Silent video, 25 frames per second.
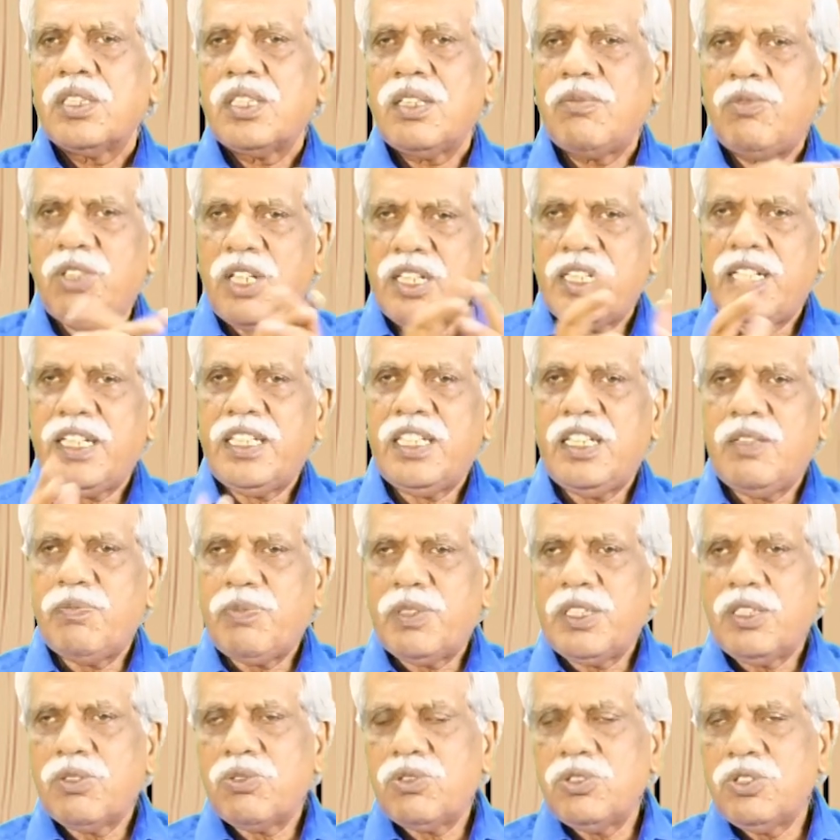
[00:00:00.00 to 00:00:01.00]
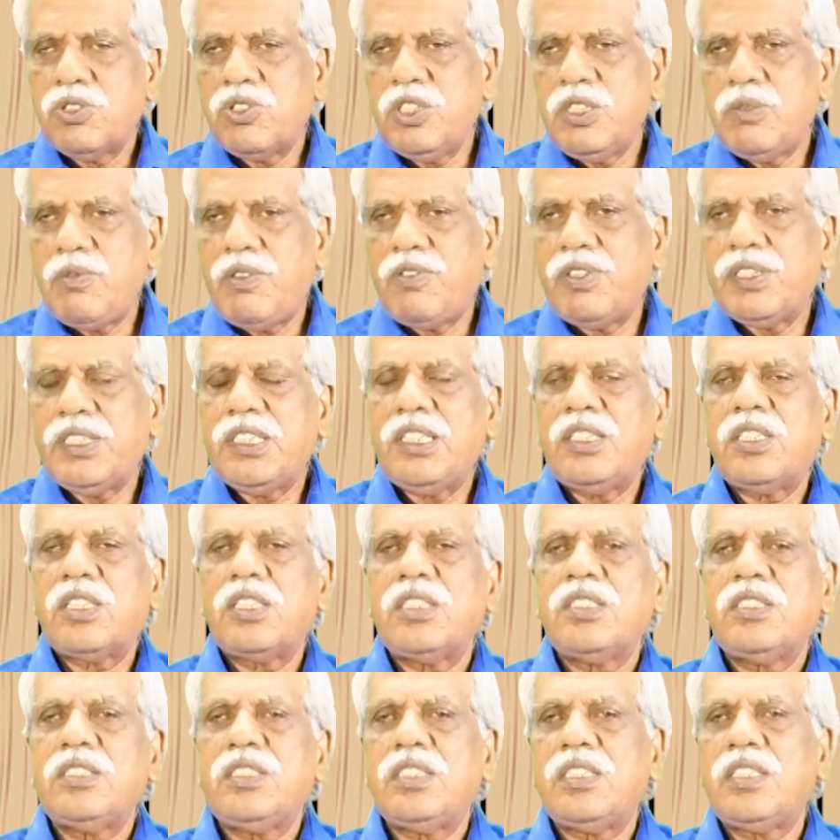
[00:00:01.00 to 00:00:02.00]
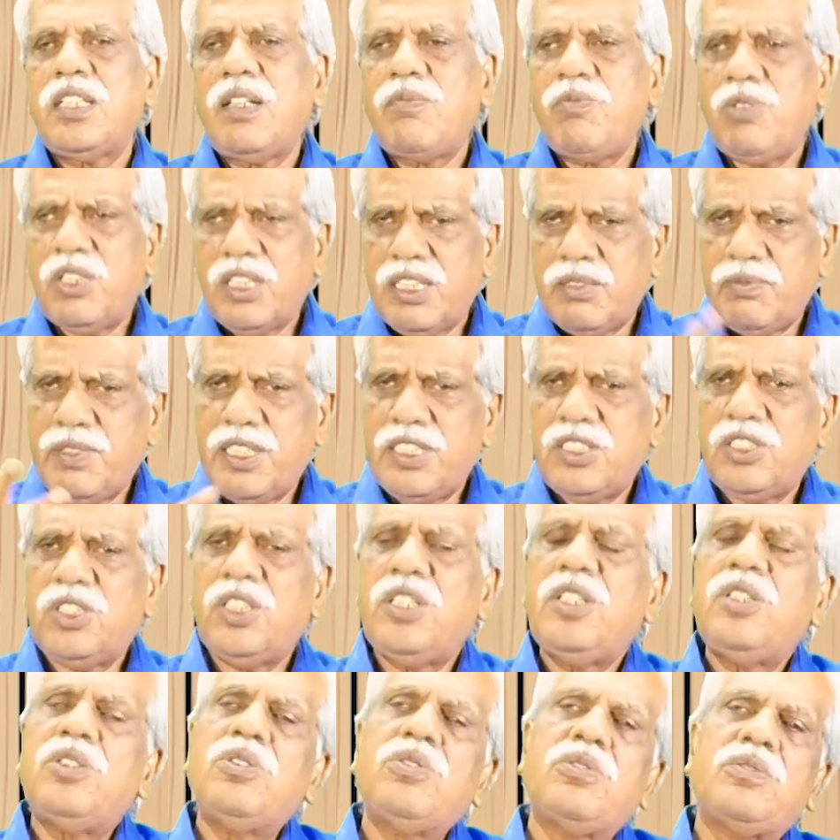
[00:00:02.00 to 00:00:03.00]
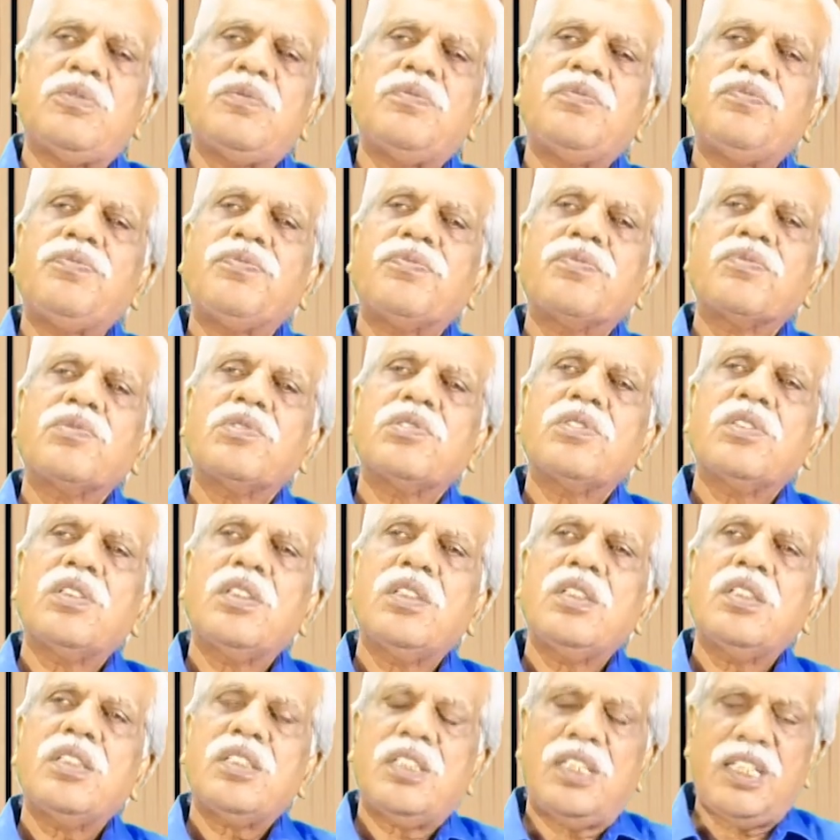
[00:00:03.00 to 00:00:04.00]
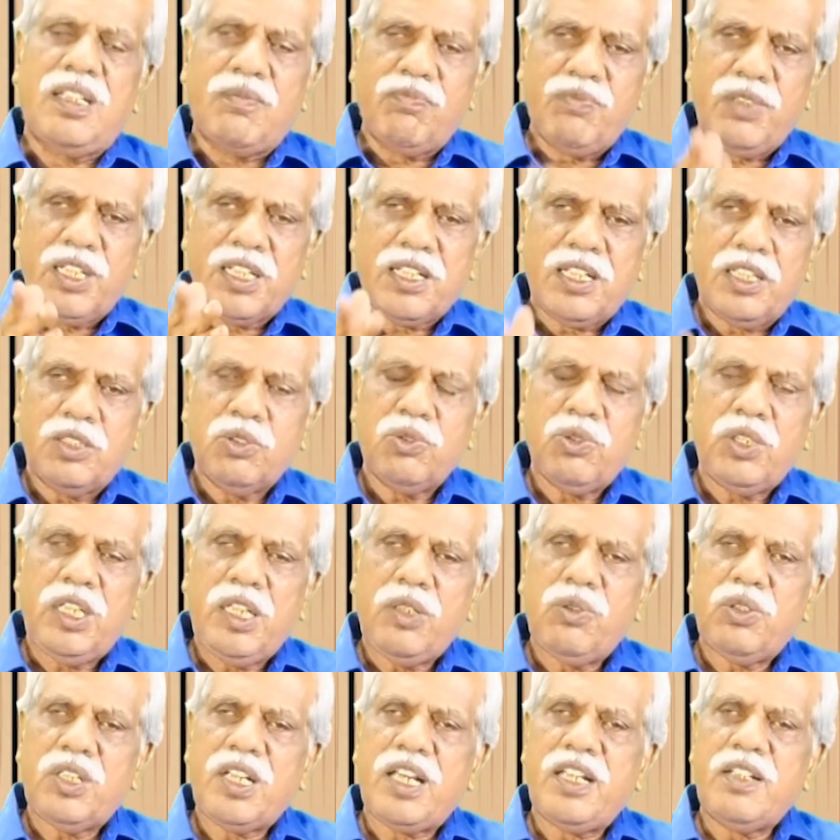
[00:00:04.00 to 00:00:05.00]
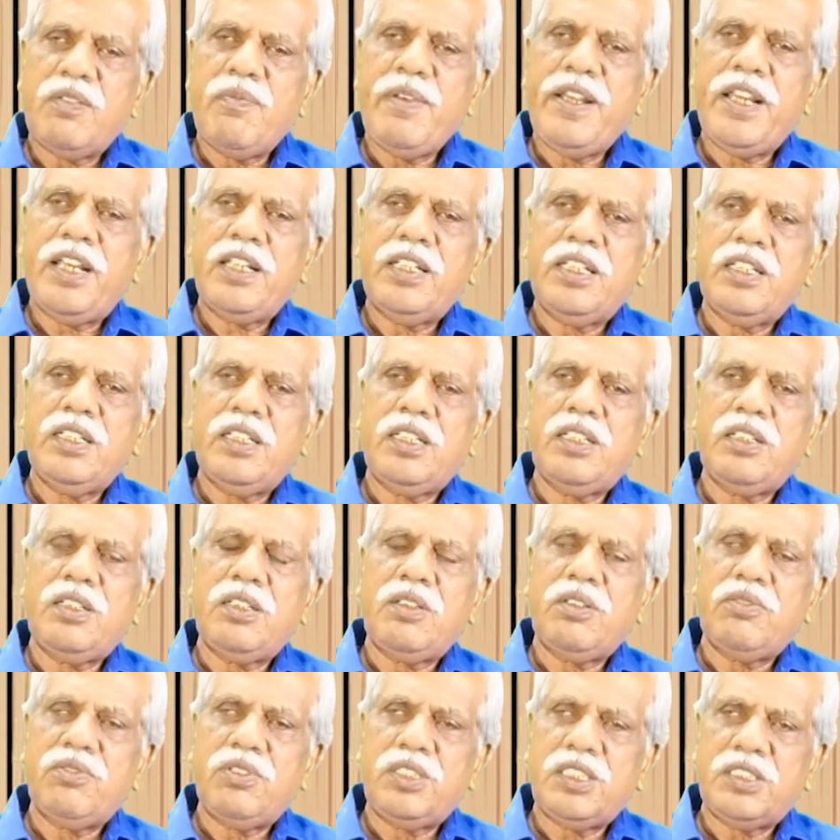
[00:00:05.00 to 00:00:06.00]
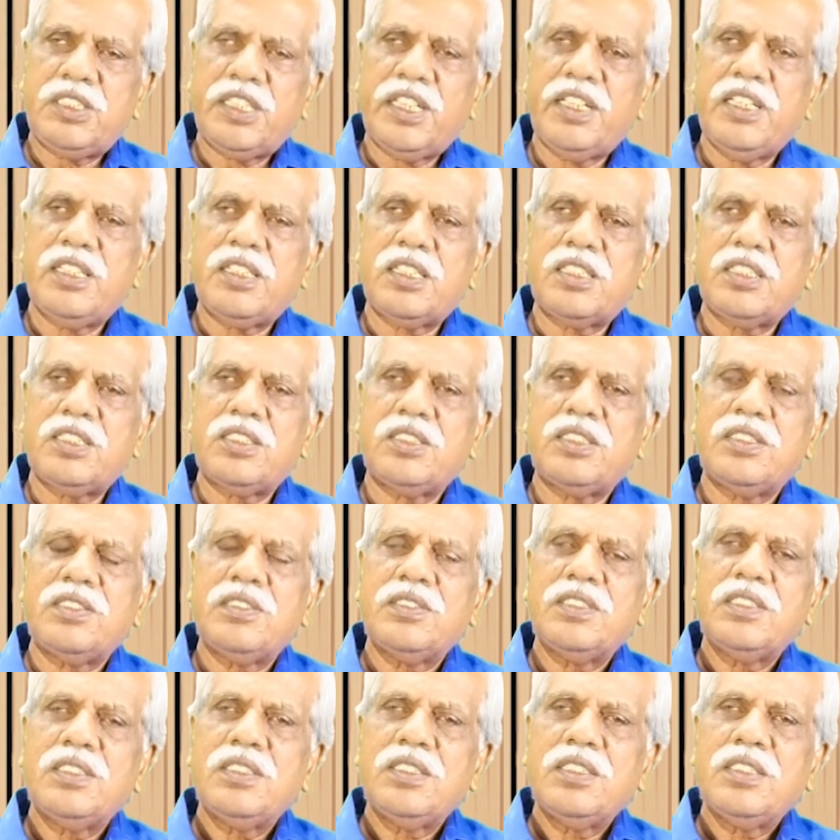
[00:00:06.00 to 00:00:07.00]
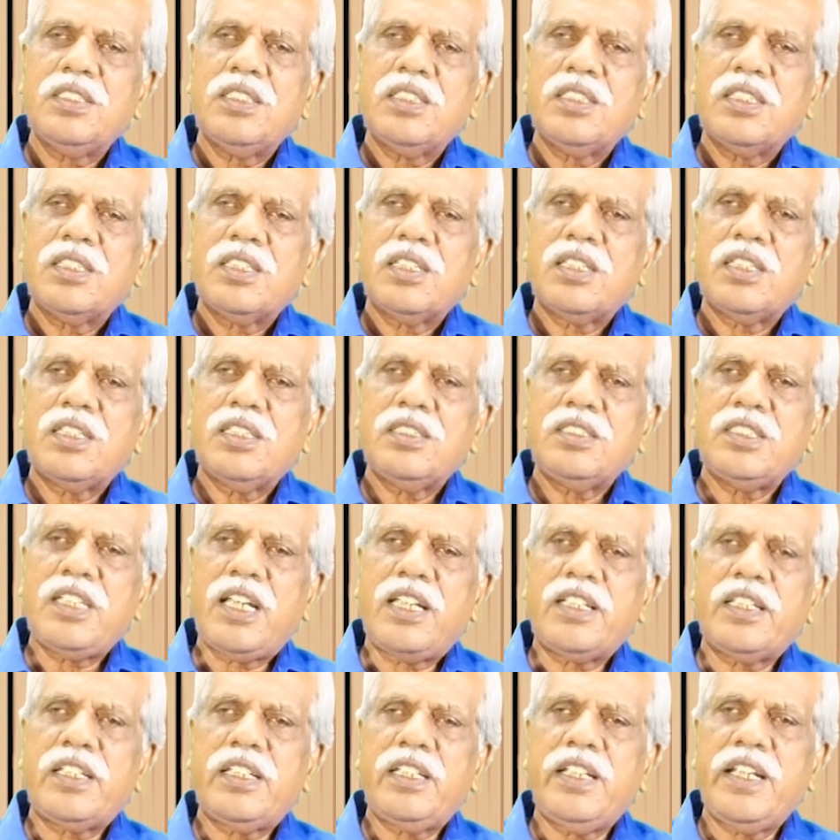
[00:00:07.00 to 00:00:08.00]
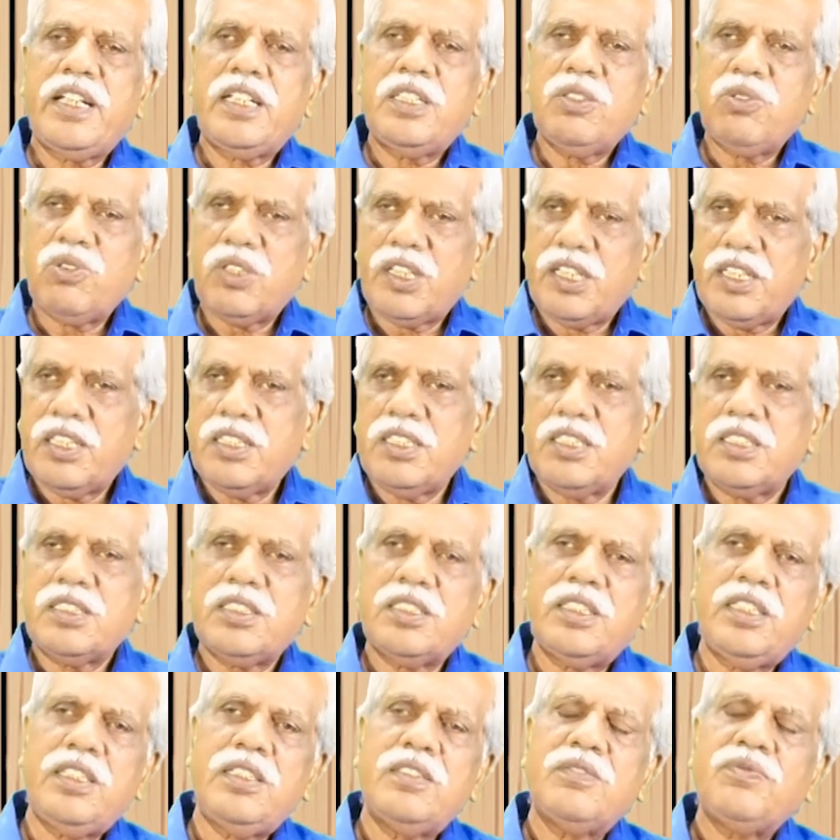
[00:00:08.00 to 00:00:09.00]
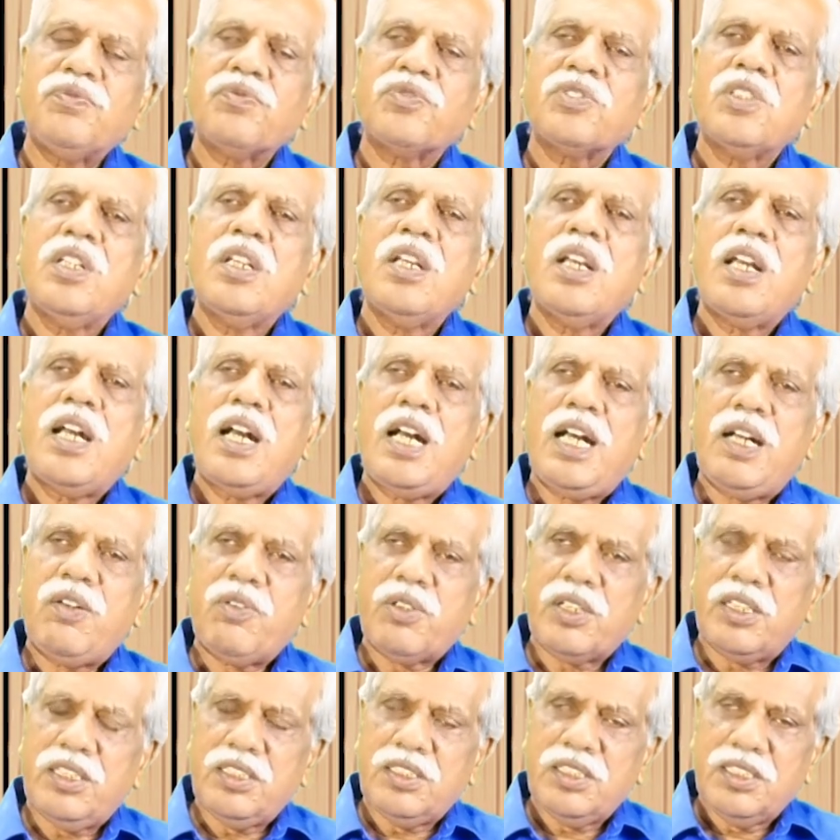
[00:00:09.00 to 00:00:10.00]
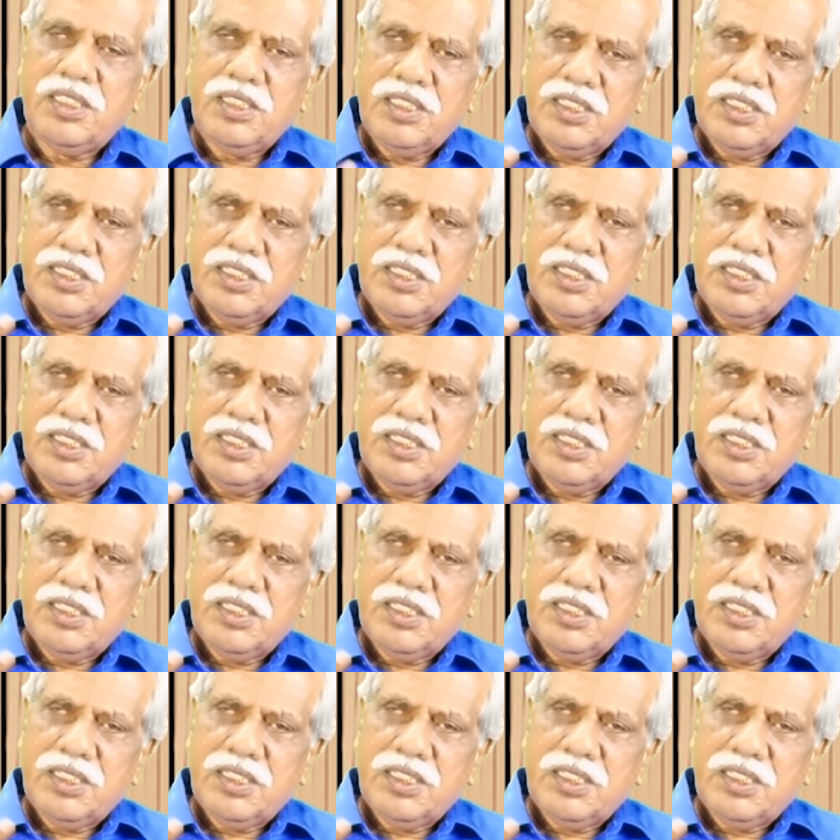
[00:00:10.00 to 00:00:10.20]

நம்முடைய நாட்டில் இப்போ தான் கொஞ்சம் கொஞ்சமாக வந்துகிட்டு இருக்குது நம்மளும் அது மாதிரி செய்யணும் நம்ம கரூர்லேயே ஒரு அருமையான விஷயம் இருக்கிறது ஞானாலயான்னு ஒரு இடம் இருக்குது அவர்கள்